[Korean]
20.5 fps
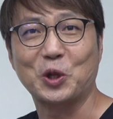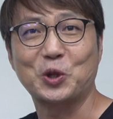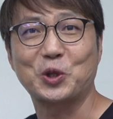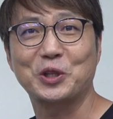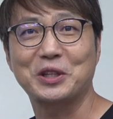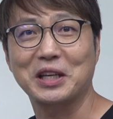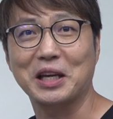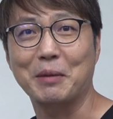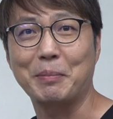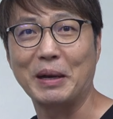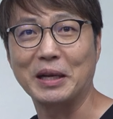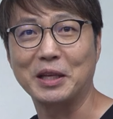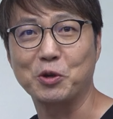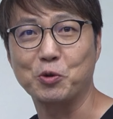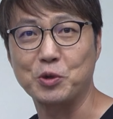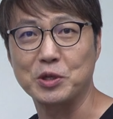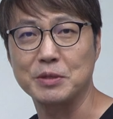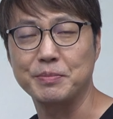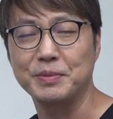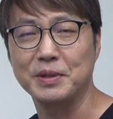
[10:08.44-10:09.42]
떳떳하게
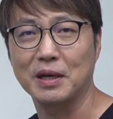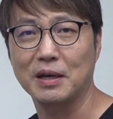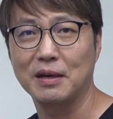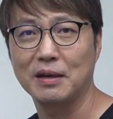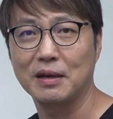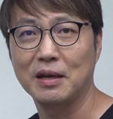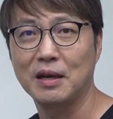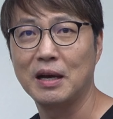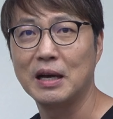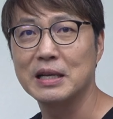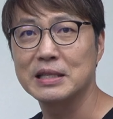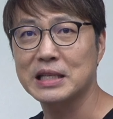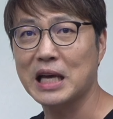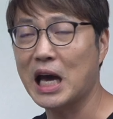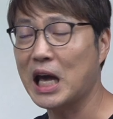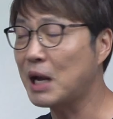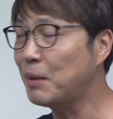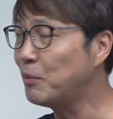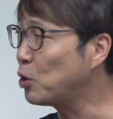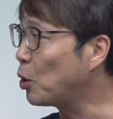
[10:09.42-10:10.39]
밝히고 있습니다.
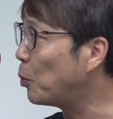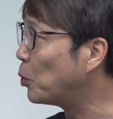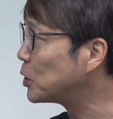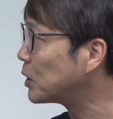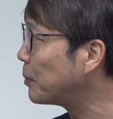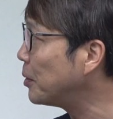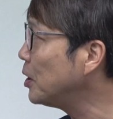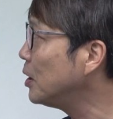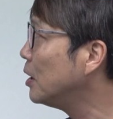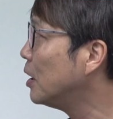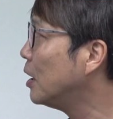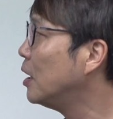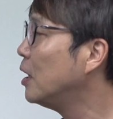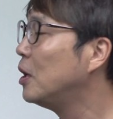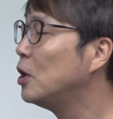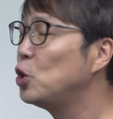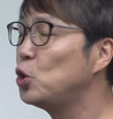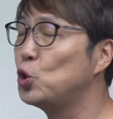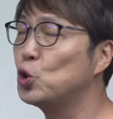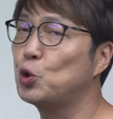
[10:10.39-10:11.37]
사람으로 보자면
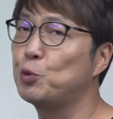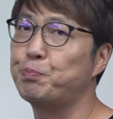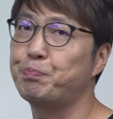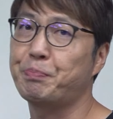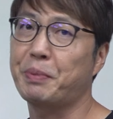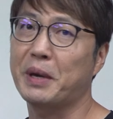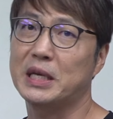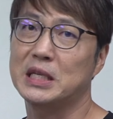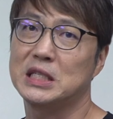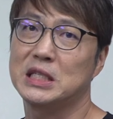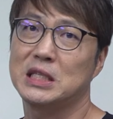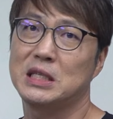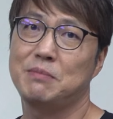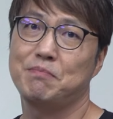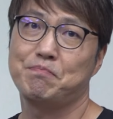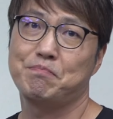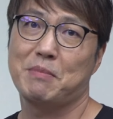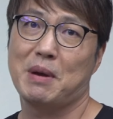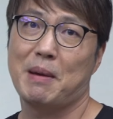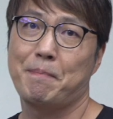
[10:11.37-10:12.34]

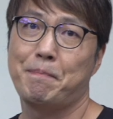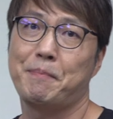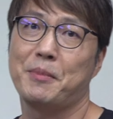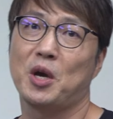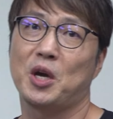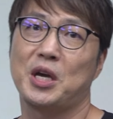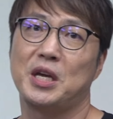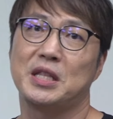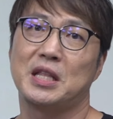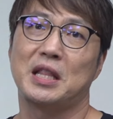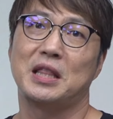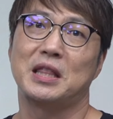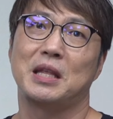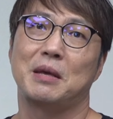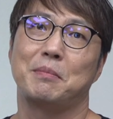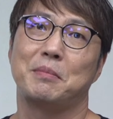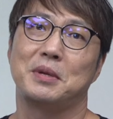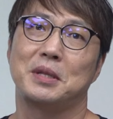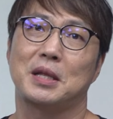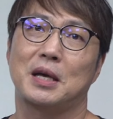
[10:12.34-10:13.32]
610만 명이
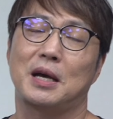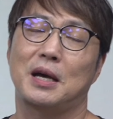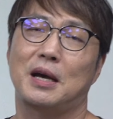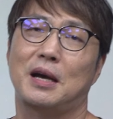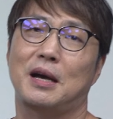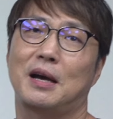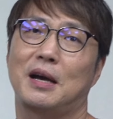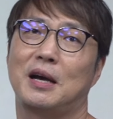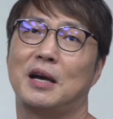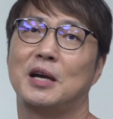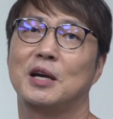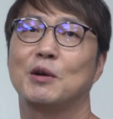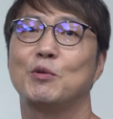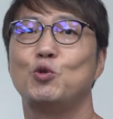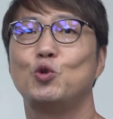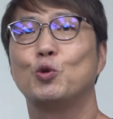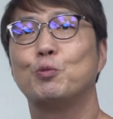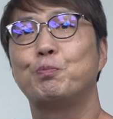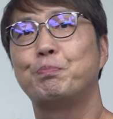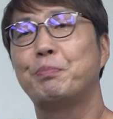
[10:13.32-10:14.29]
된답니다. 그
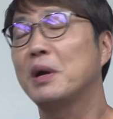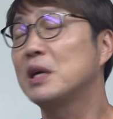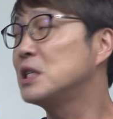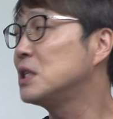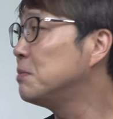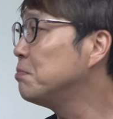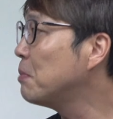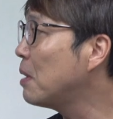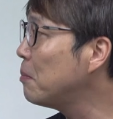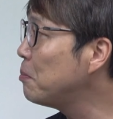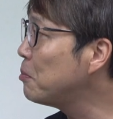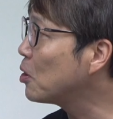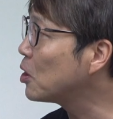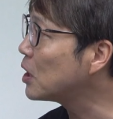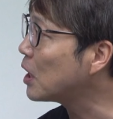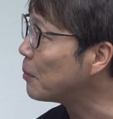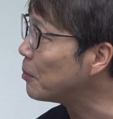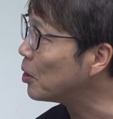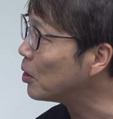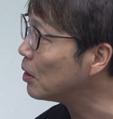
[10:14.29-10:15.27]
610만
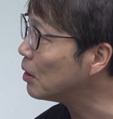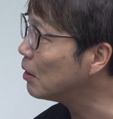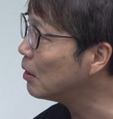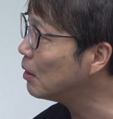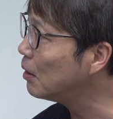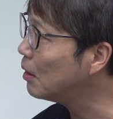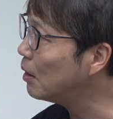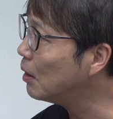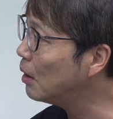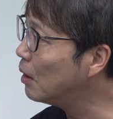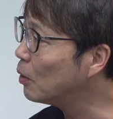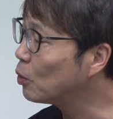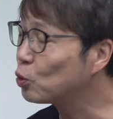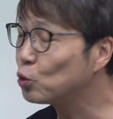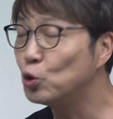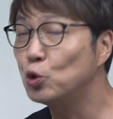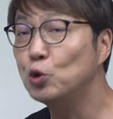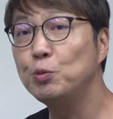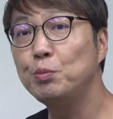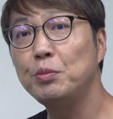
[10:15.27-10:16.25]
명이라면
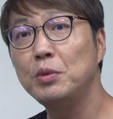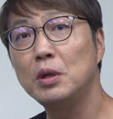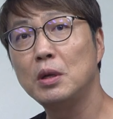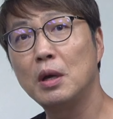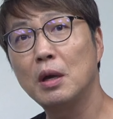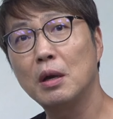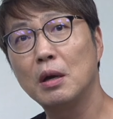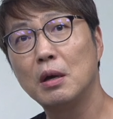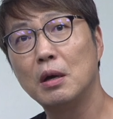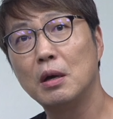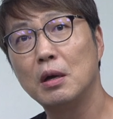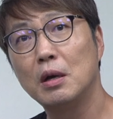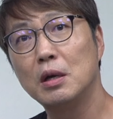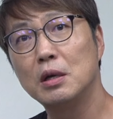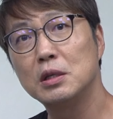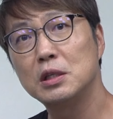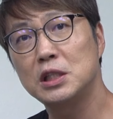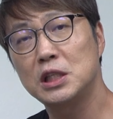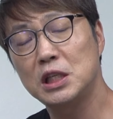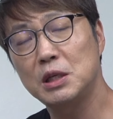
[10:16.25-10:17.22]
국민의
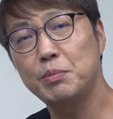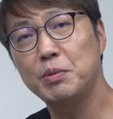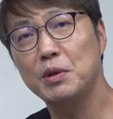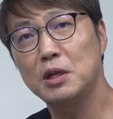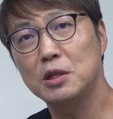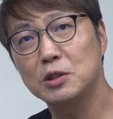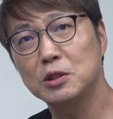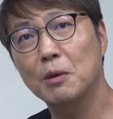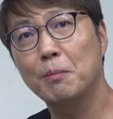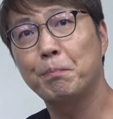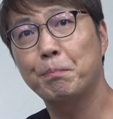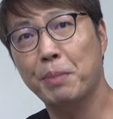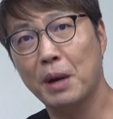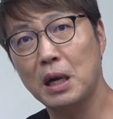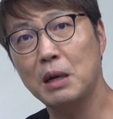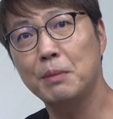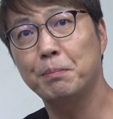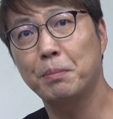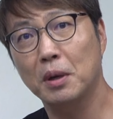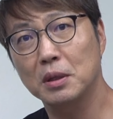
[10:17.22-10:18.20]

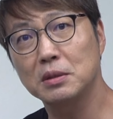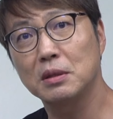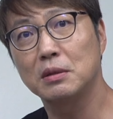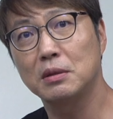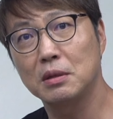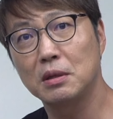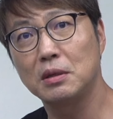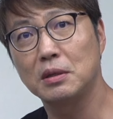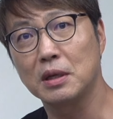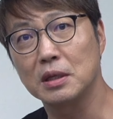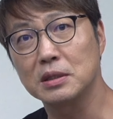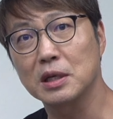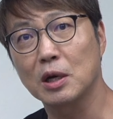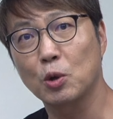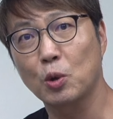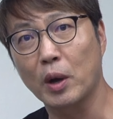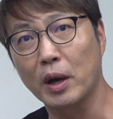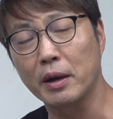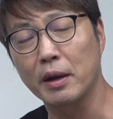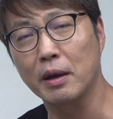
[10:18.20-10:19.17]
11.8%를
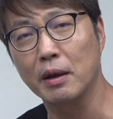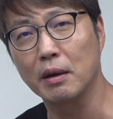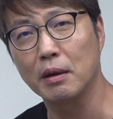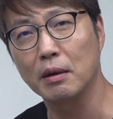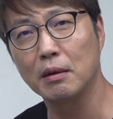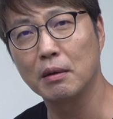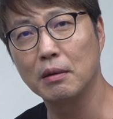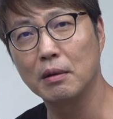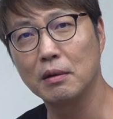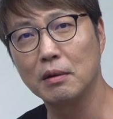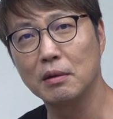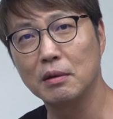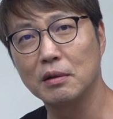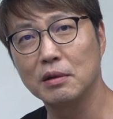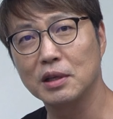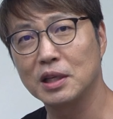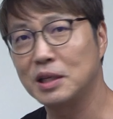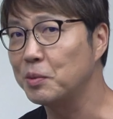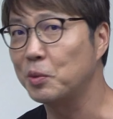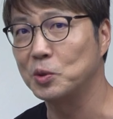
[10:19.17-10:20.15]
대상으로 하는
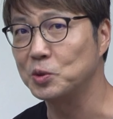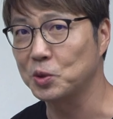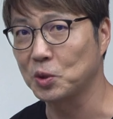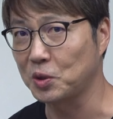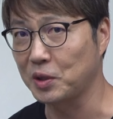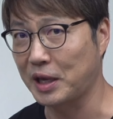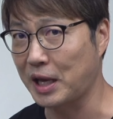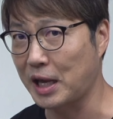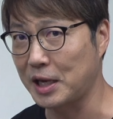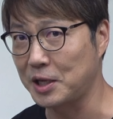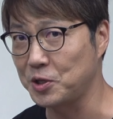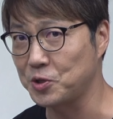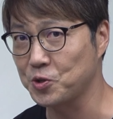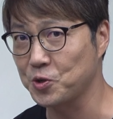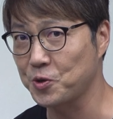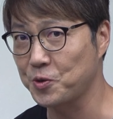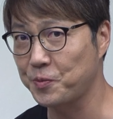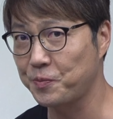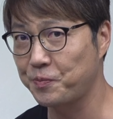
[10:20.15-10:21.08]
기본소득이 아니죠.